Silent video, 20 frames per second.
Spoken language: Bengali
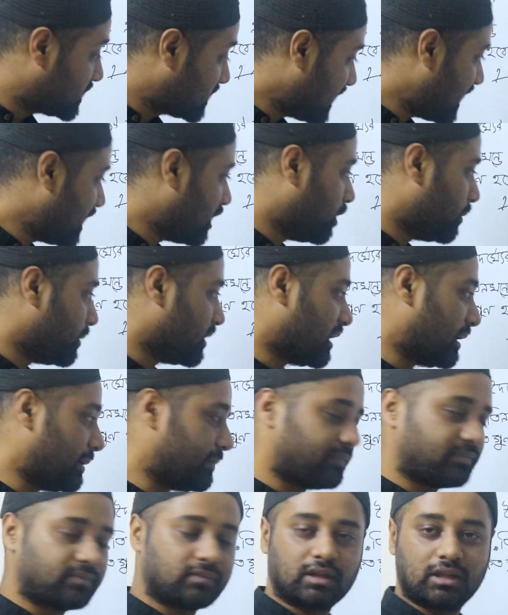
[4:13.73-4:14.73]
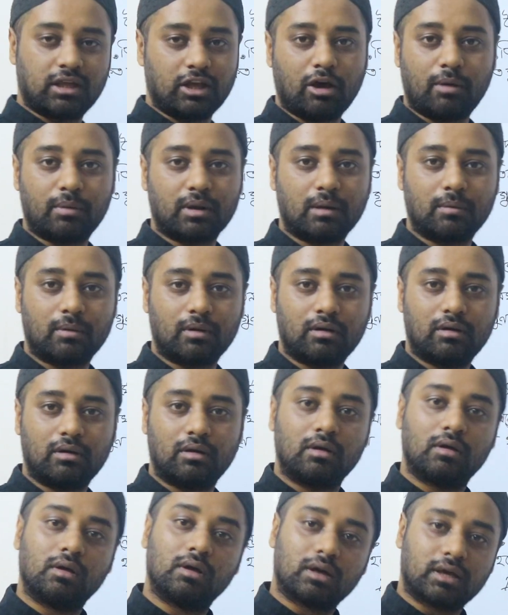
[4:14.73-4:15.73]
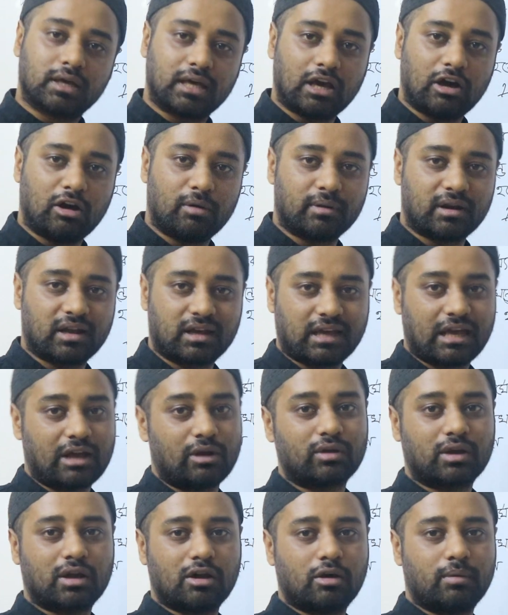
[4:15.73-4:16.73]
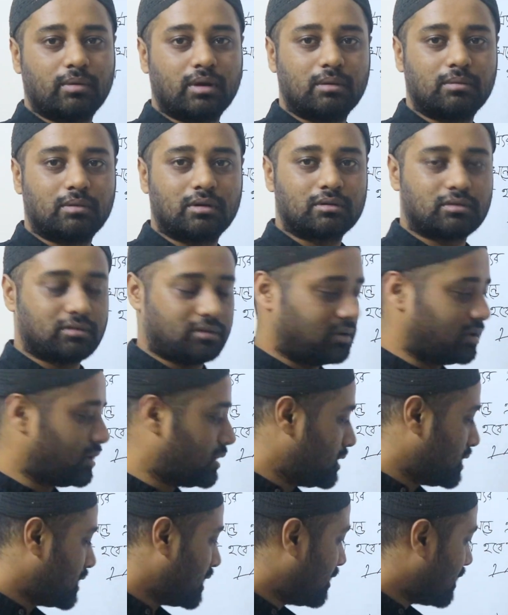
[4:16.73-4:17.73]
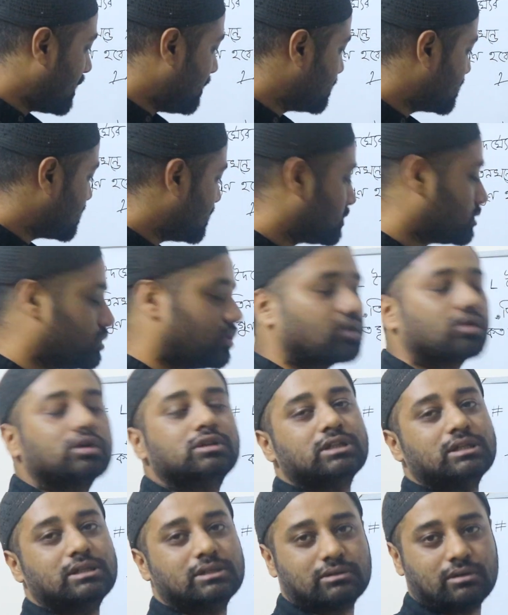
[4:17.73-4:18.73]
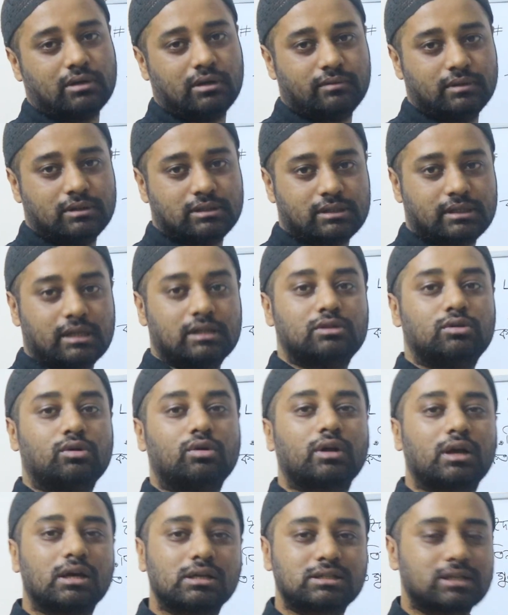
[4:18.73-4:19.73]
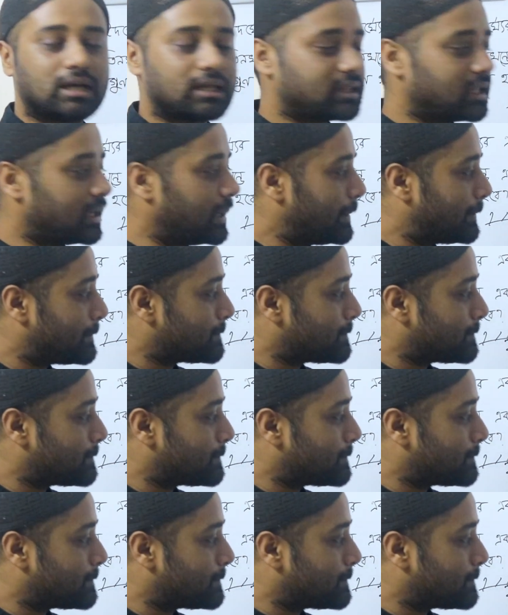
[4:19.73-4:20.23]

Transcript: কে হবে না কি হবে না বলো কে হবে না কেন কে হবে না বলো তো কারণ আমি তার দৈর্ঘ্য চেঞ্জ করে ফেলছি তাহলে দৈর্ঘ্যের সাথে